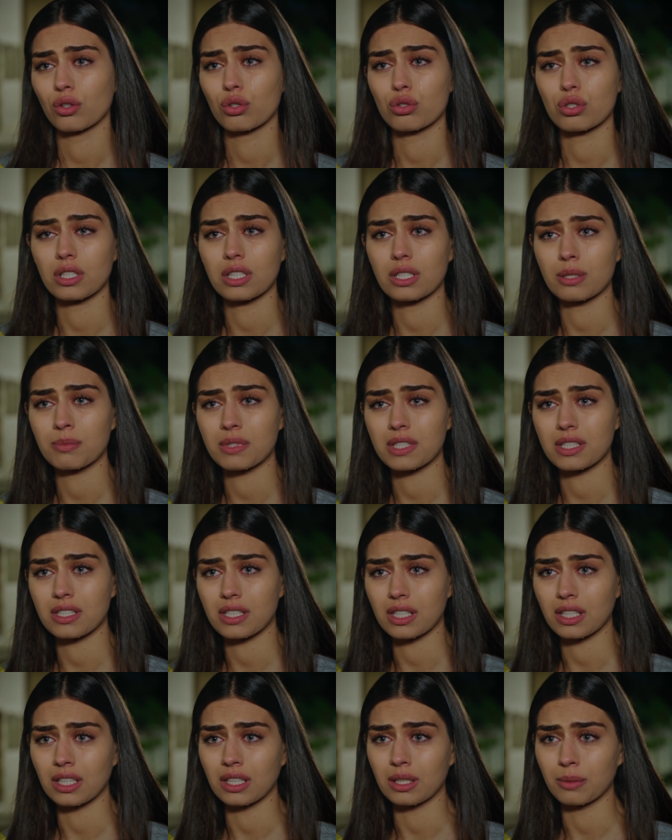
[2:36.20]
Köşelerimize
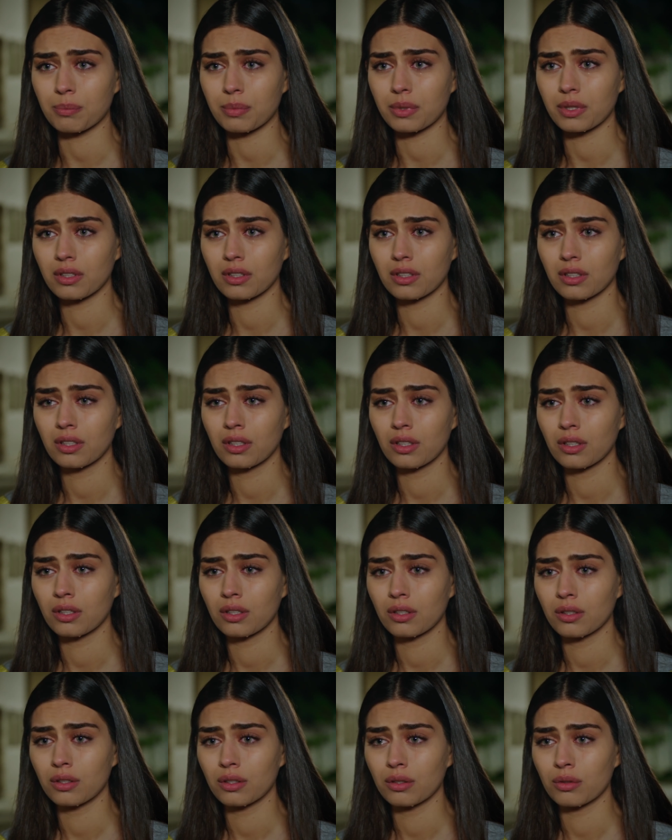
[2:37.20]
çekilip
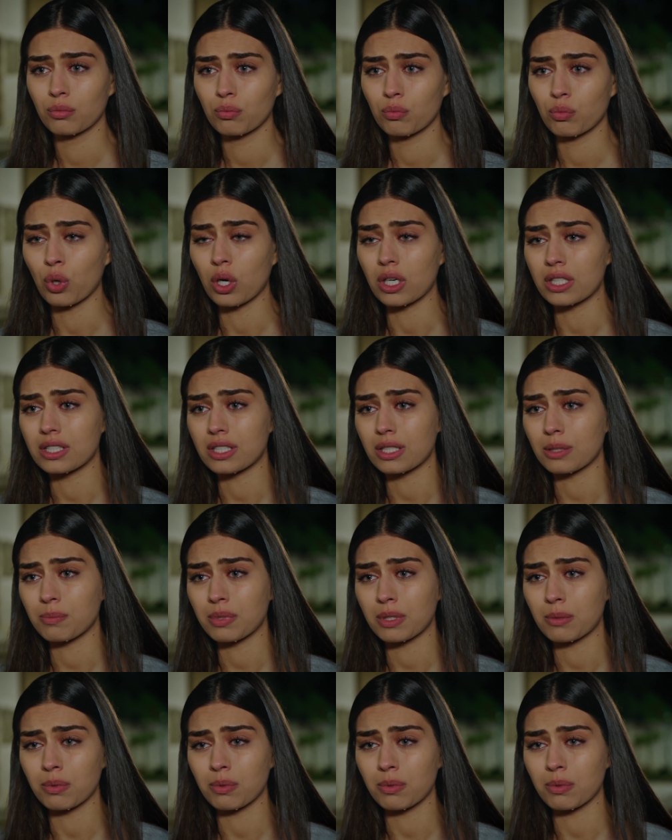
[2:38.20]
bu acıyı